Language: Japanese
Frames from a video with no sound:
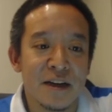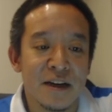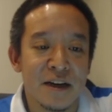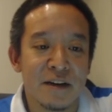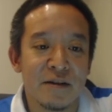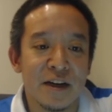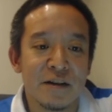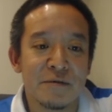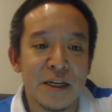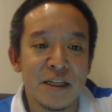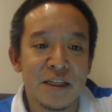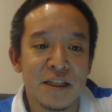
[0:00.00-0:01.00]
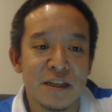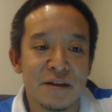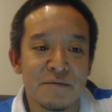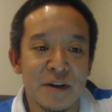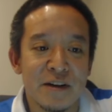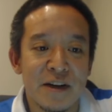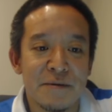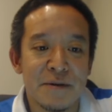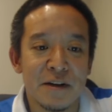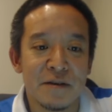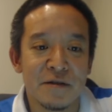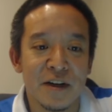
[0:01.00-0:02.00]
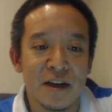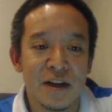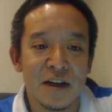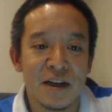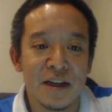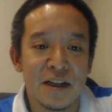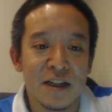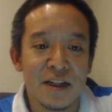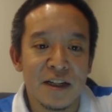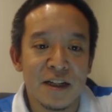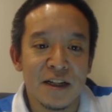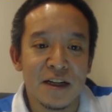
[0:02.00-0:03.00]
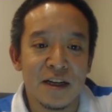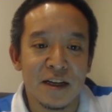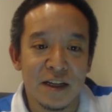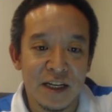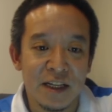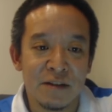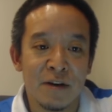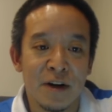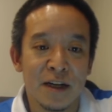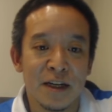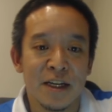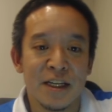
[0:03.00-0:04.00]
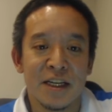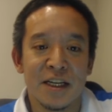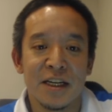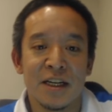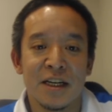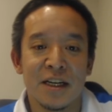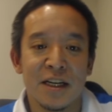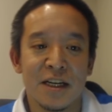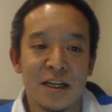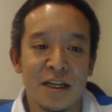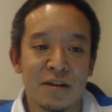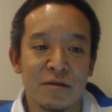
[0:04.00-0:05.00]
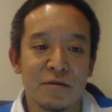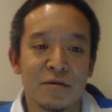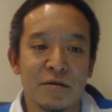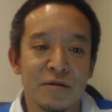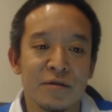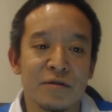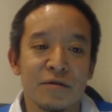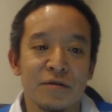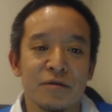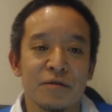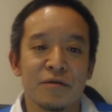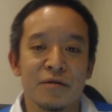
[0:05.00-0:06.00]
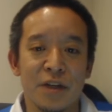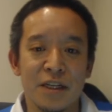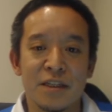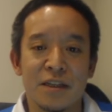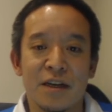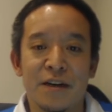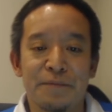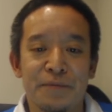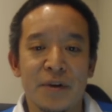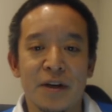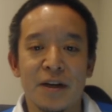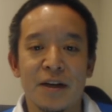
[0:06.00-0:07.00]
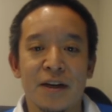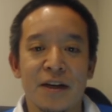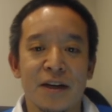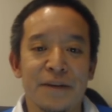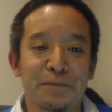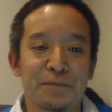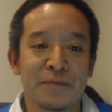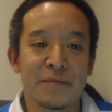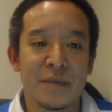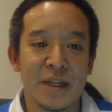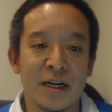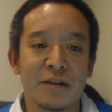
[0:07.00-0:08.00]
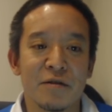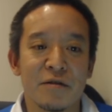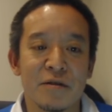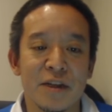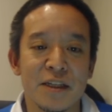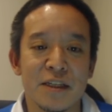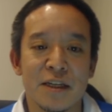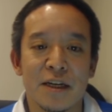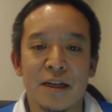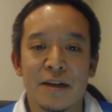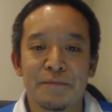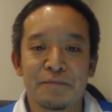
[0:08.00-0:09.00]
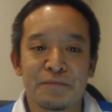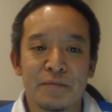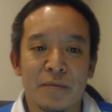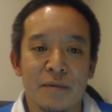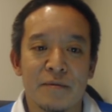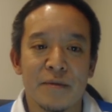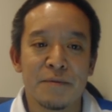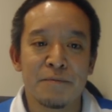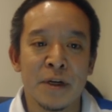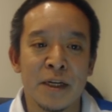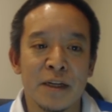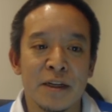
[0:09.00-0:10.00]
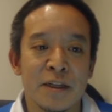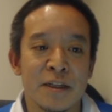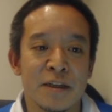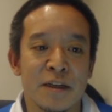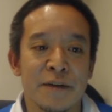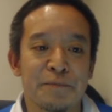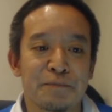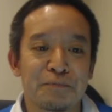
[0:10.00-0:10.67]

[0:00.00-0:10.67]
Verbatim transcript: からのアドバイス、丸山穂高あ議員の反撃というですね、えー、タイトルです。やっぱりですね、